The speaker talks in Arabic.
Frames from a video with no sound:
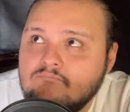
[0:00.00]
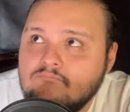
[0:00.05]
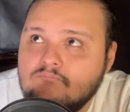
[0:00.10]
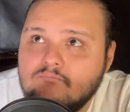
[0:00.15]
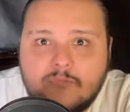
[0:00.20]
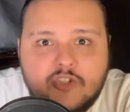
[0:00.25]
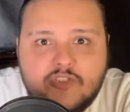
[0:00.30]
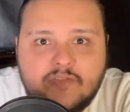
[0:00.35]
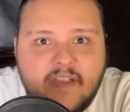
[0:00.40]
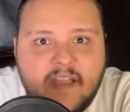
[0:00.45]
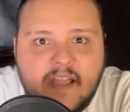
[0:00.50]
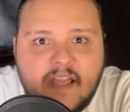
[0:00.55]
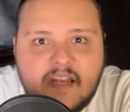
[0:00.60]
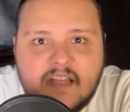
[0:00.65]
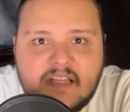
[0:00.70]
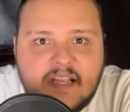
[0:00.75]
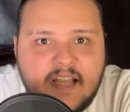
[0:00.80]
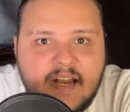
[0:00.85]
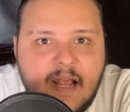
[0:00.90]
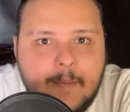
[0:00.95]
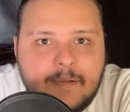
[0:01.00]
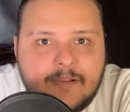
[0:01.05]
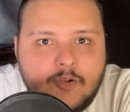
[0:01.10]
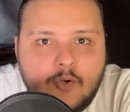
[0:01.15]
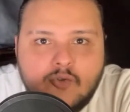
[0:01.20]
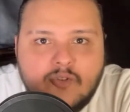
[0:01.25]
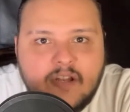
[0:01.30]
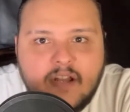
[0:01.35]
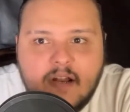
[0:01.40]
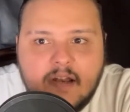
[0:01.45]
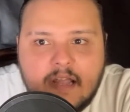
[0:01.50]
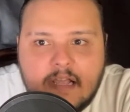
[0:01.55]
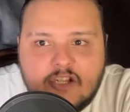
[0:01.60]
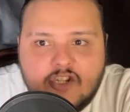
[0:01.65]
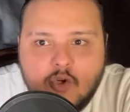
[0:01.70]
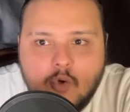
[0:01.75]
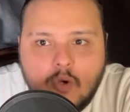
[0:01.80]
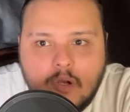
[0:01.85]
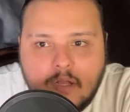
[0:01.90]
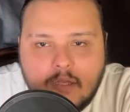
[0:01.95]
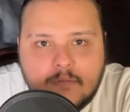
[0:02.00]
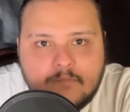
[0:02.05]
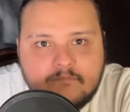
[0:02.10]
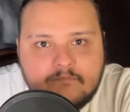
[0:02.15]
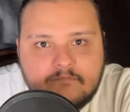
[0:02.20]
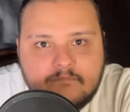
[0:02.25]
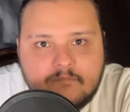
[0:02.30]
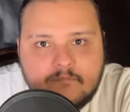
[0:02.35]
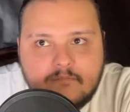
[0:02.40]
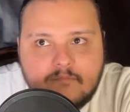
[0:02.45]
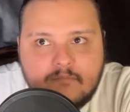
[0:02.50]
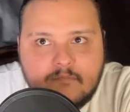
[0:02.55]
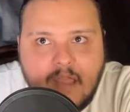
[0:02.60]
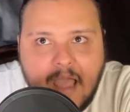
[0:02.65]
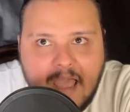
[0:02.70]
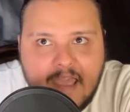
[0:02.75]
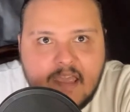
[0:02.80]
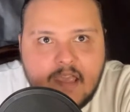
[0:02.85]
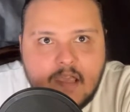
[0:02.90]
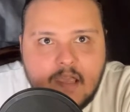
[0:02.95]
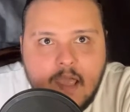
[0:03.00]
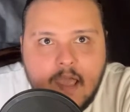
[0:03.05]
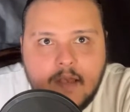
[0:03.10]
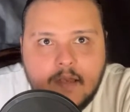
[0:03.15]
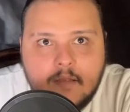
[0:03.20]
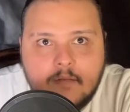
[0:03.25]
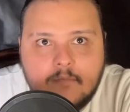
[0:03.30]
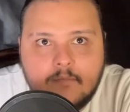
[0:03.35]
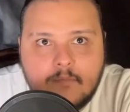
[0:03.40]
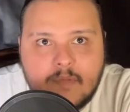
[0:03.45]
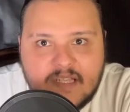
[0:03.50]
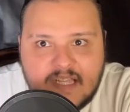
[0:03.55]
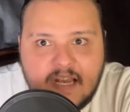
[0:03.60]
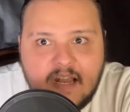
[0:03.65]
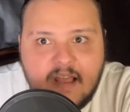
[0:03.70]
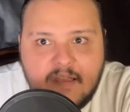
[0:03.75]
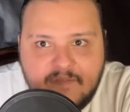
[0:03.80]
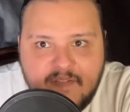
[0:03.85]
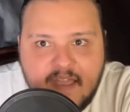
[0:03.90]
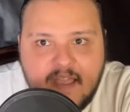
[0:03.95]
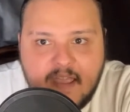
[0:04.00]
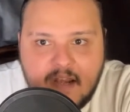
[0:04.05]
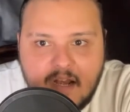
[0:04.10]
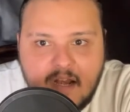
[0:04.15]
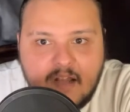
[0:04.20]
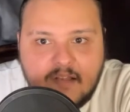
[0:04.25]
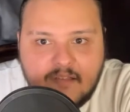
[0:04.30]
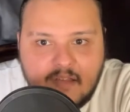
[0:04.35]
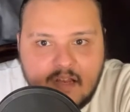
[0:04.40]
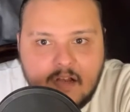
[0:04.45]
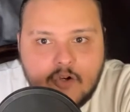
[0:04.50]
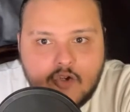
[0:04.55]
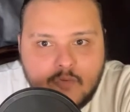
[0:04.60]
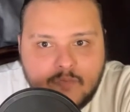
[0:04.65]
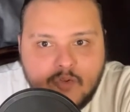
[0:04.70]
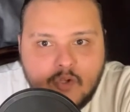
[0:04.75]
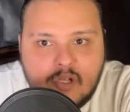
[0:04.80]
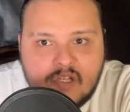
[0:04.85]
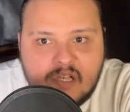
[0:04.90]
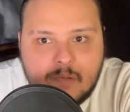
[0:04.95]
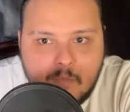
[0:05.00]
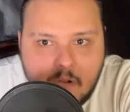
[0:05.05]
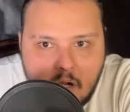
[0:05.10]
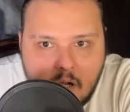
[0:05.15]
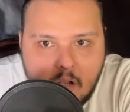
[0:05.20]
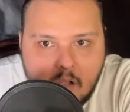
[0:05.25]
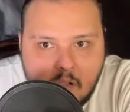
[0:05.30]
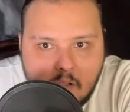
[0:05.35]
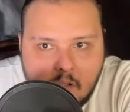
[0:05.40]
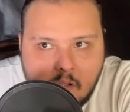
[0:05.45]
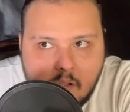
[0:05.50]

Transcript: مش فاكر اذا كان عملت له تريلر رياكشن ولا لا حقيقي يعني بس انا فاكر انا التريلر شفته كذا مره